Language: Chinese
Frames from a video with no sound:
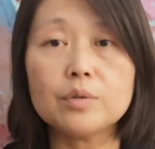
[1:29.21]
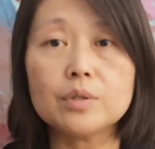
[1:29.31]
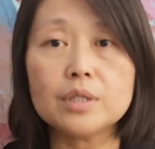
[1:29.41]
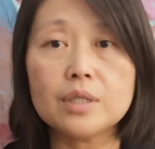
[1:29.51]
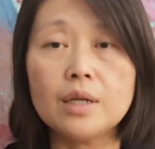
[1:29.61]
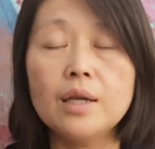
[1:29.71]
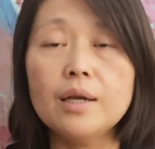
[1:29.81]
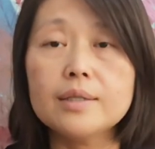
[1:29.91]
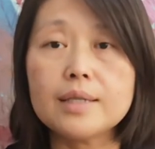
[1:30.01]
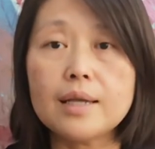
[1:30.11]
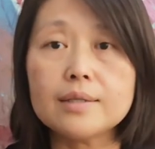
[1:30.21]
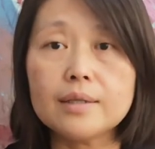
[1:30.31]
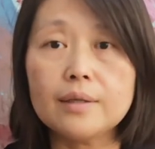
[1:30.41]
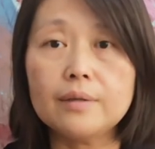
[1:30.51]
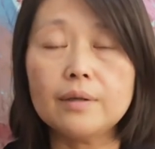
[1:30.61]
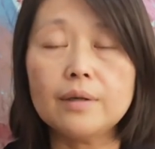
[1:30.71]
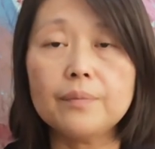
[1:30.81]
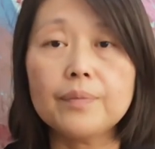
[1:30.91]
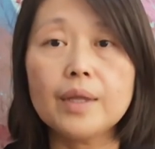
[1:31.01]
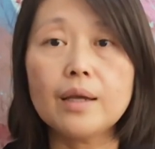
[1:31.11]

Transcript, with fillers: 就是在这个